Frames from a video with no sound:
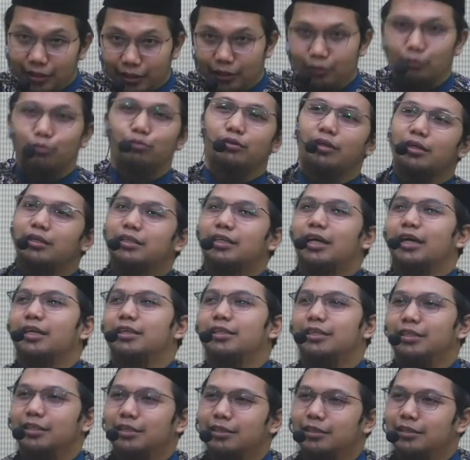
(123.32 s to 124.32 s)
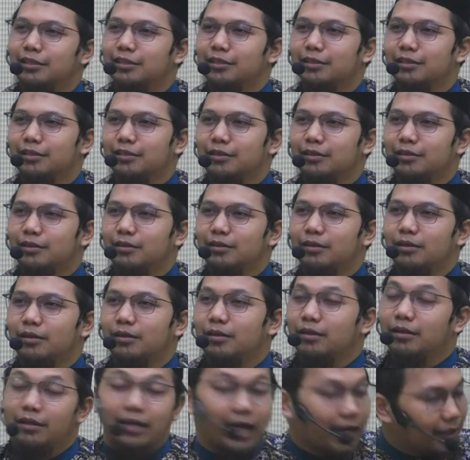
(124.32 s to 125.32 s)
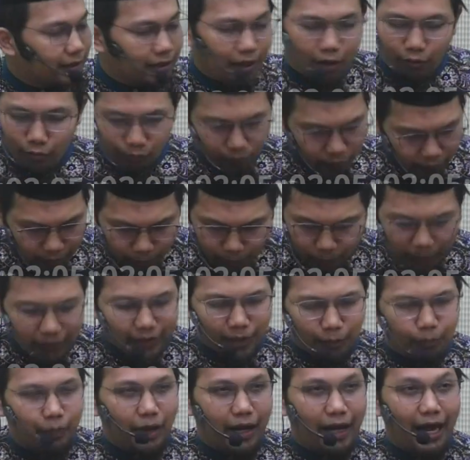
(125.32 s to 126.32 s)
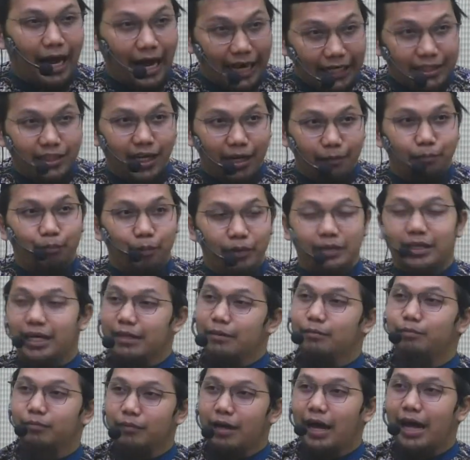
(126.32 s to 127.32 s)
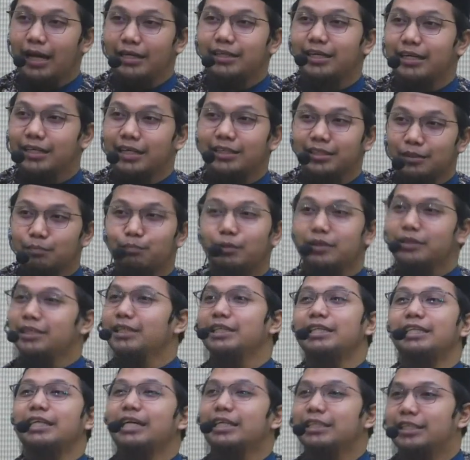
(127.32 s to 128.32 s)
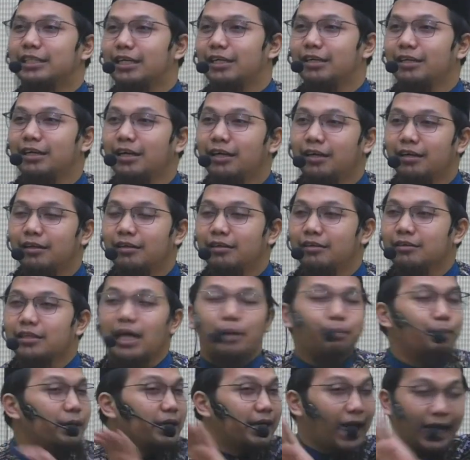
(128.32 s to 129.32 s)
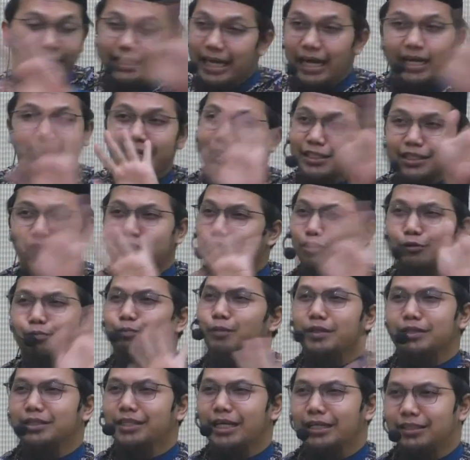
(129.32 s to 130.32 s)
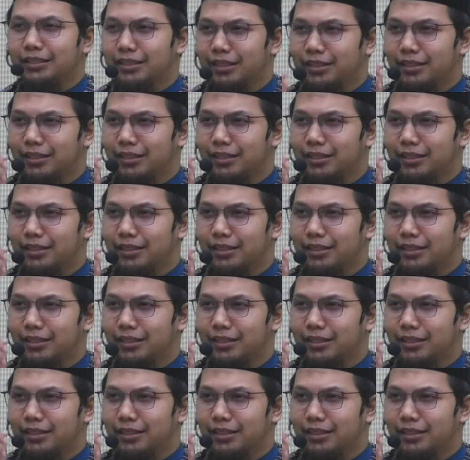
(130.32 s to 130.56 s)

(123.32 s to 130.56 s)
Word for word: Itu terjadi. Nggak tahu, tiba-tiba ada ada yang seperti ini aja. Tapi nggak yakin 100% persen.